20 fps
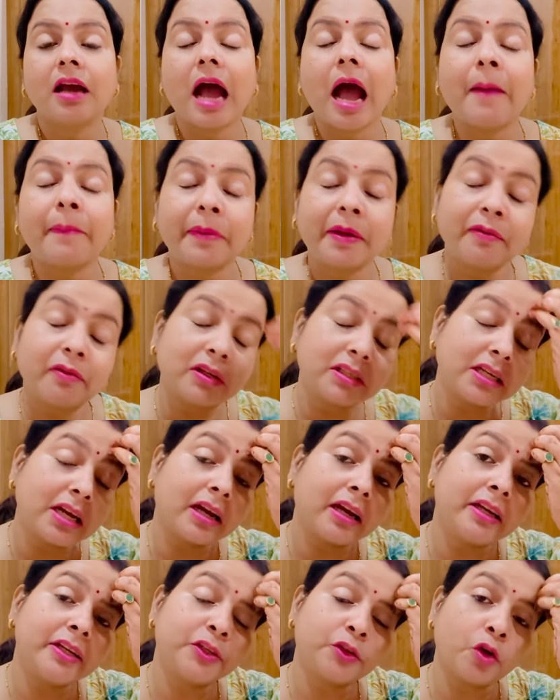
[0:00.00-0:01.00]
आपकी वजह
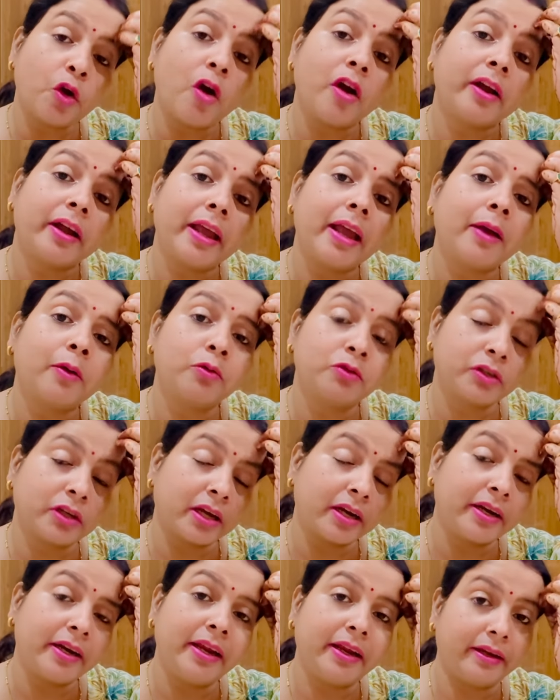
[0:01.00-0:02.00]
अगर स्ट्रांग है कुछ
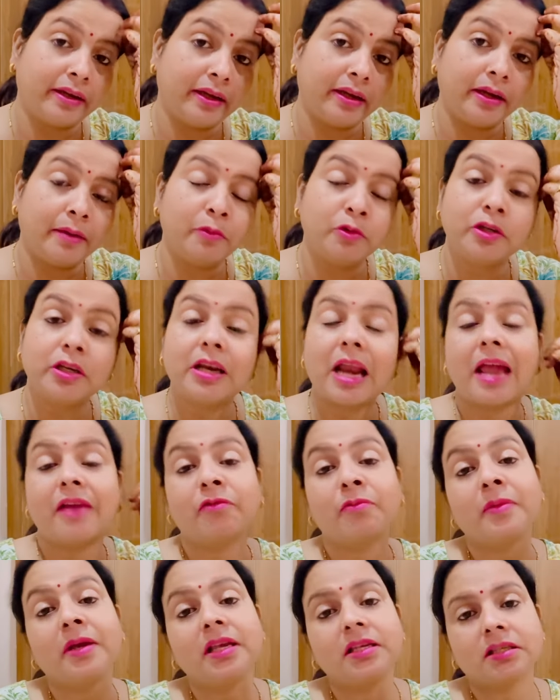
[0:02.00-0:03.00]
करने की कि मुझे लाइफ
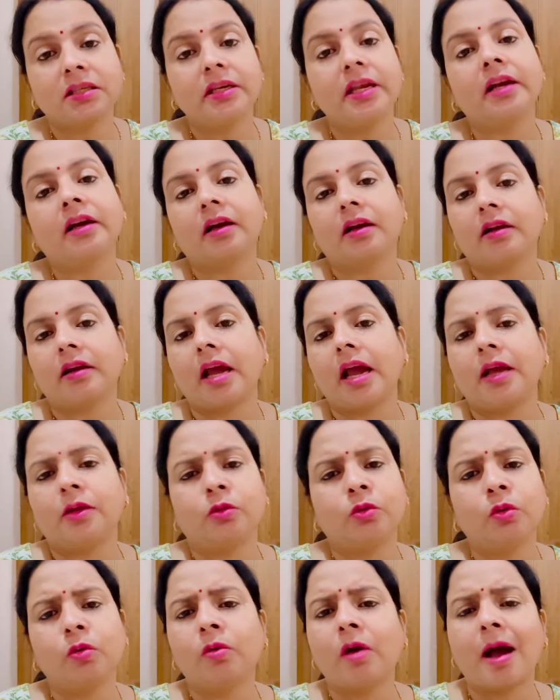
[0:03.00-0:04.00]
में इसलिए करना है
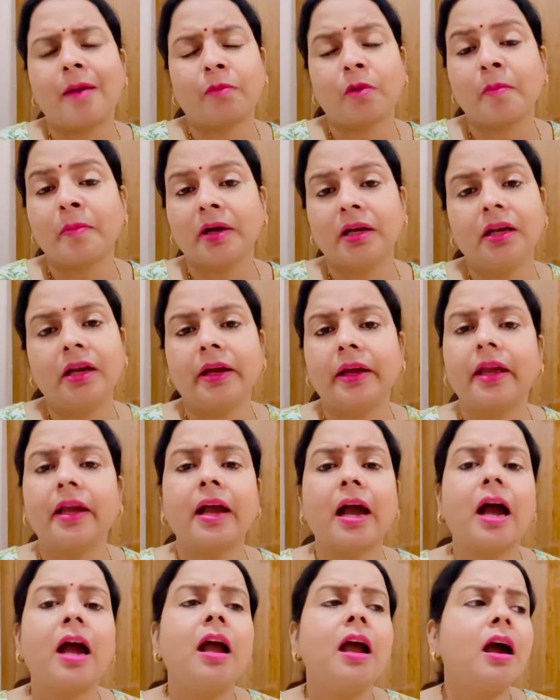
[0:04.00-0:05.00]
तो आपका मन
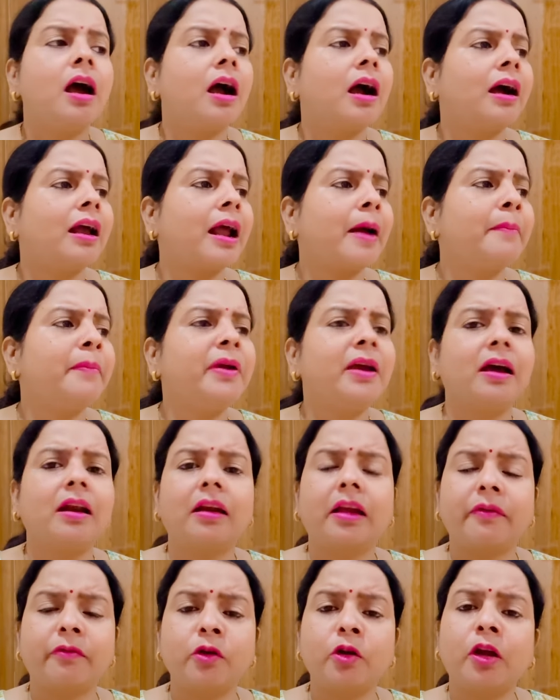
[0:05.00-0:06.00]
लगेगा अगर आप भी
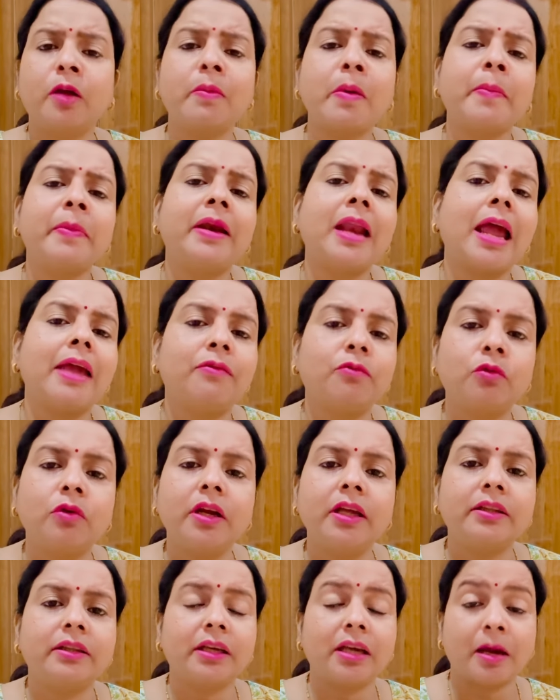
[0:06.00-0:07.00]
हल्के फुल्के में अपनी लाइफ को
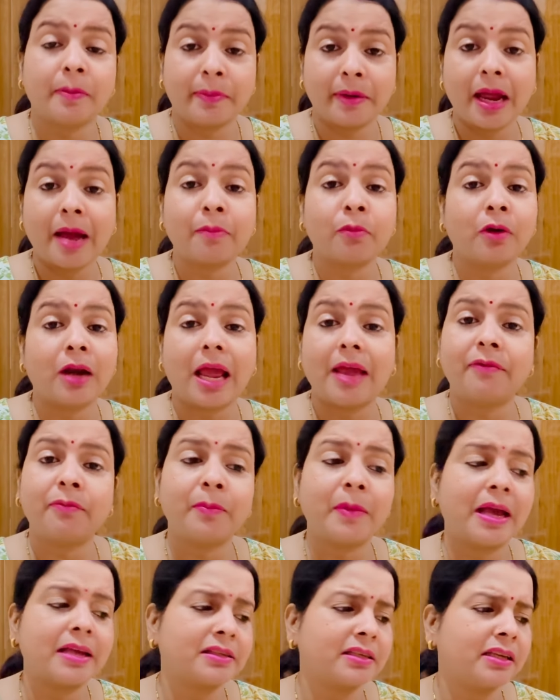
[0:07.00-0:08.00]
लेते हैं अपने आप को लाइफ
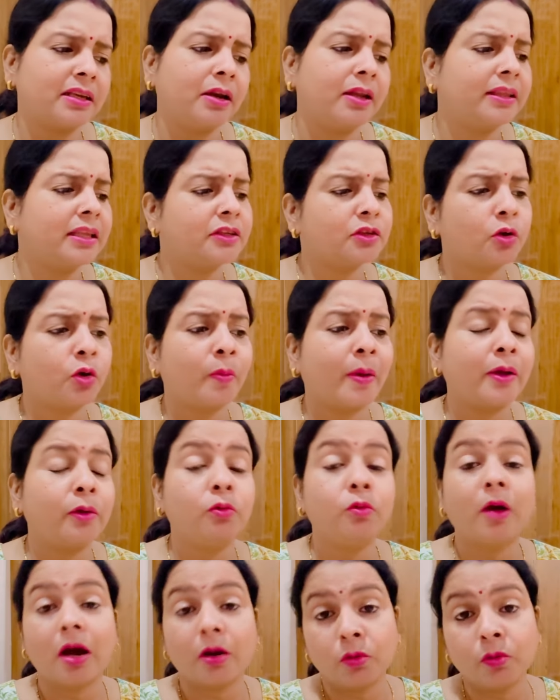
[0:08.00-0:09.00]
में ऐसे ही लेते हैं चलो भाई
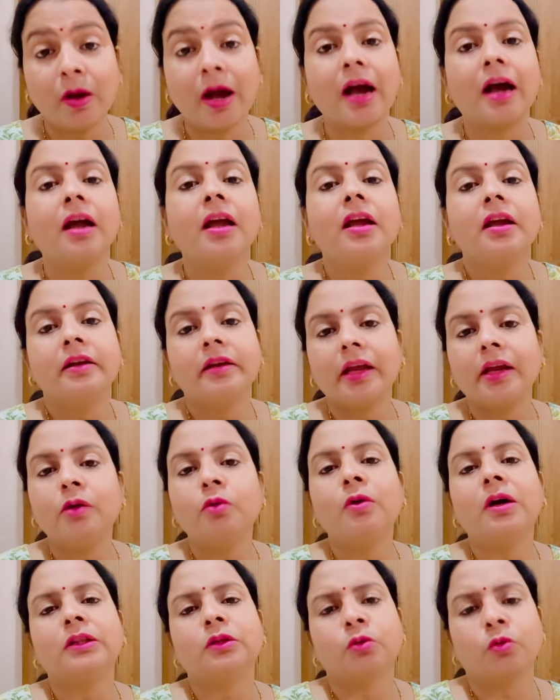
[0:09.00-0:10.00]
हुआ हुआ नहीं
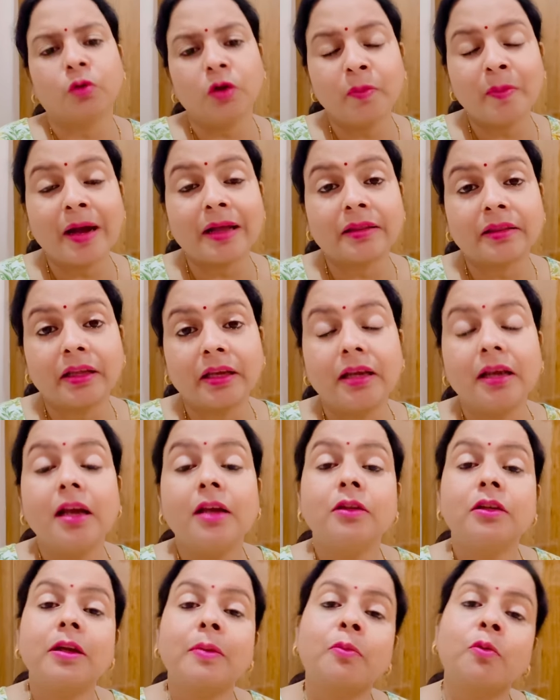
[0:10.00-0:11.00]
हुआ तो कोई बात नहीं
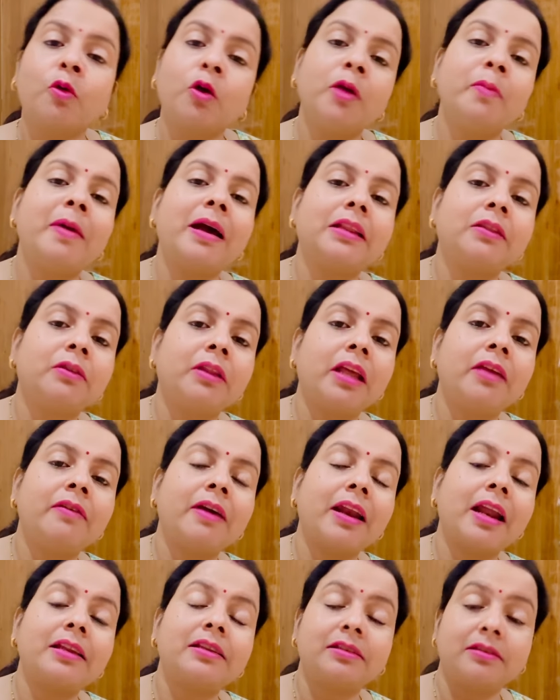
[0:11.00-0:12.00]
तो जब कोई बात नहीं
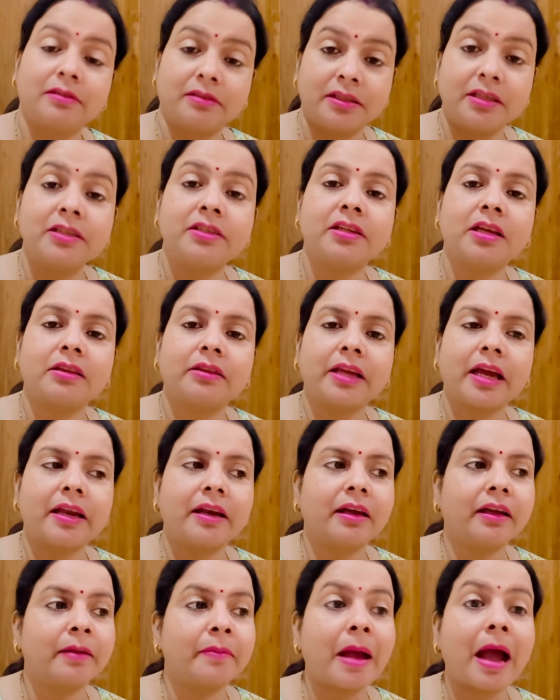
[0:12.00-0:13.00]
वाला चीज चलता है
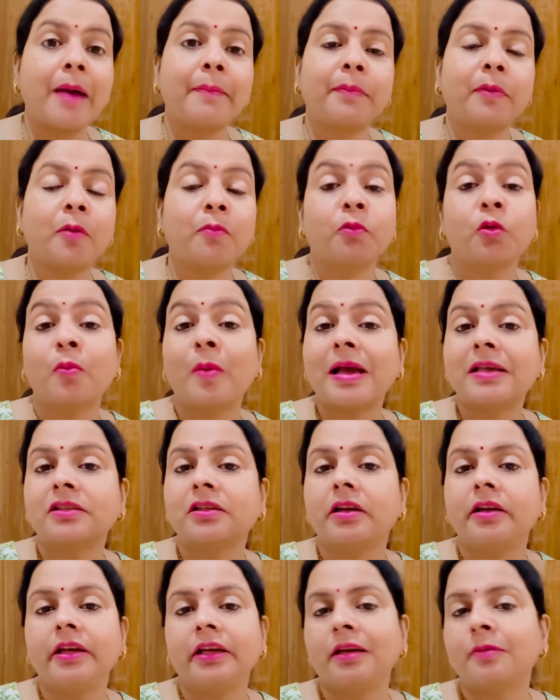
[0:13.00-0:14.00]
ना कि आप कंप्रोमाइज
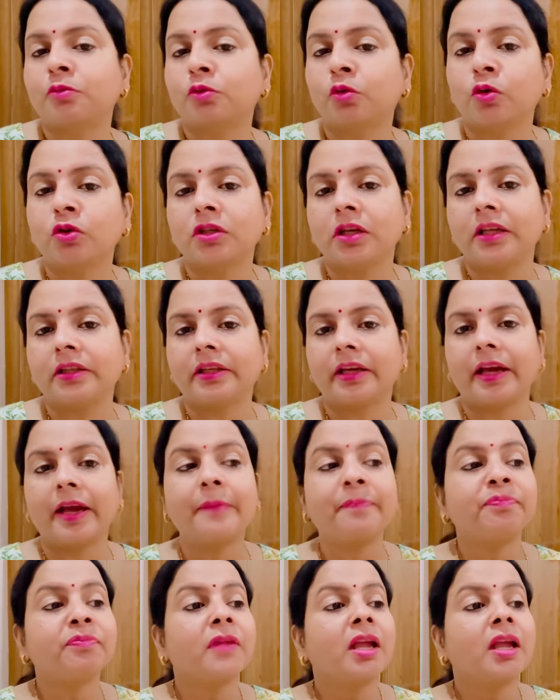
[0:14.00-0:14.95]
करने की जब सोच लेते हैं